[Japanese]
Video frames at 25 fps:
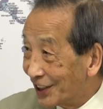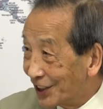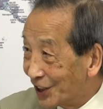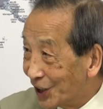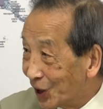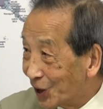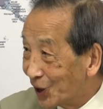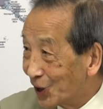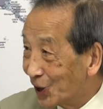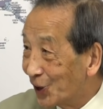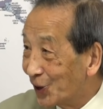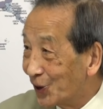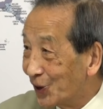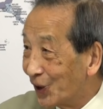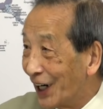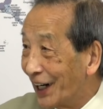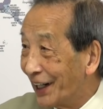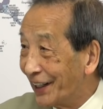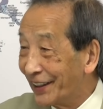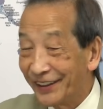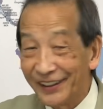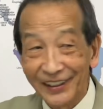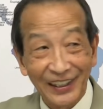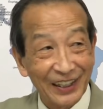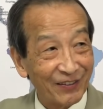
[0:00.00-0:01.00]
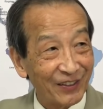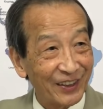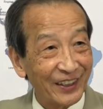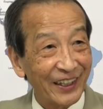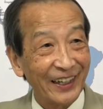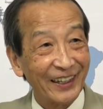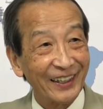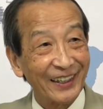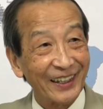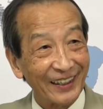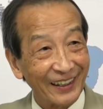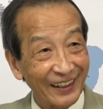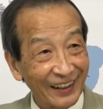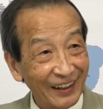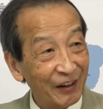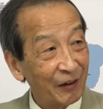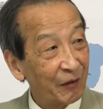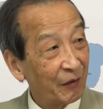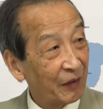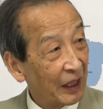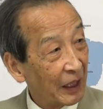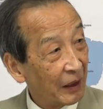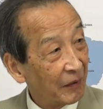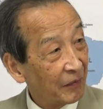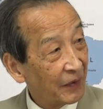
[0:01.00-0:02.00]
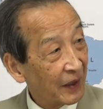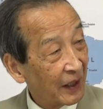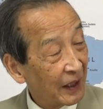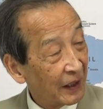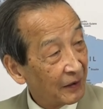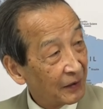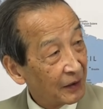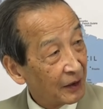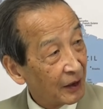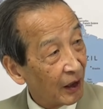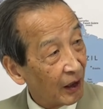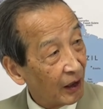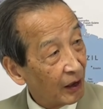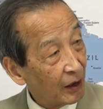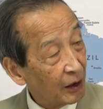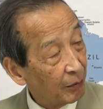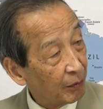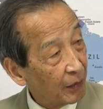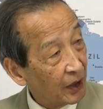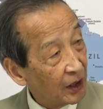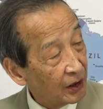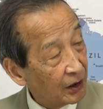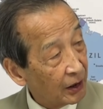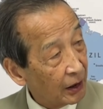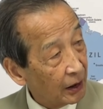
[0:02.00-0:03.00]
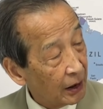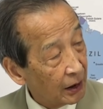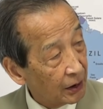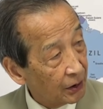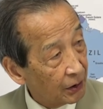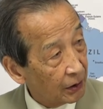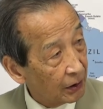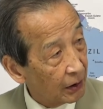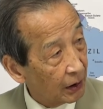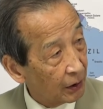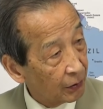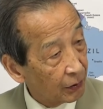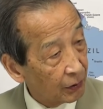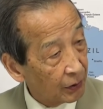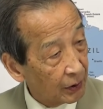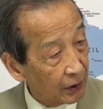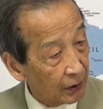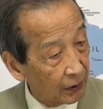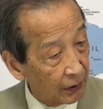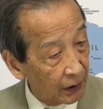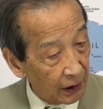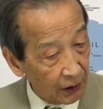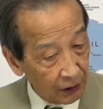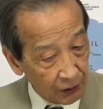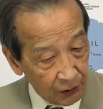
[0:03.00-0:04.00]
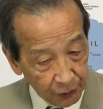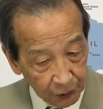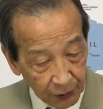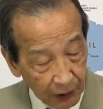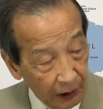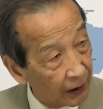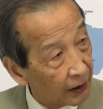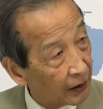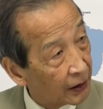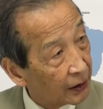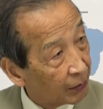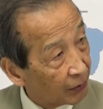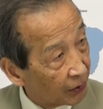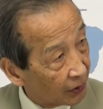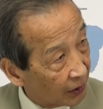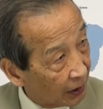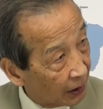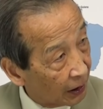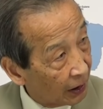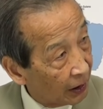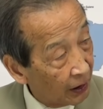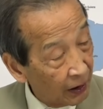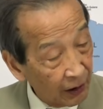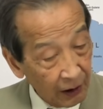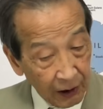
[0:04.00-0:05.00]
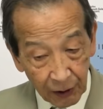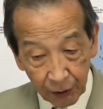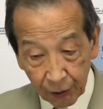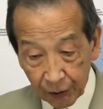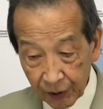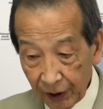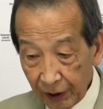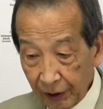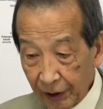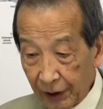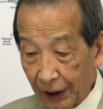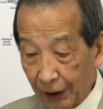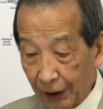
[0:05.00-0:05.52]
状況の反映みたいなね、あれ間違いやすいねよくね演習なんかでもね何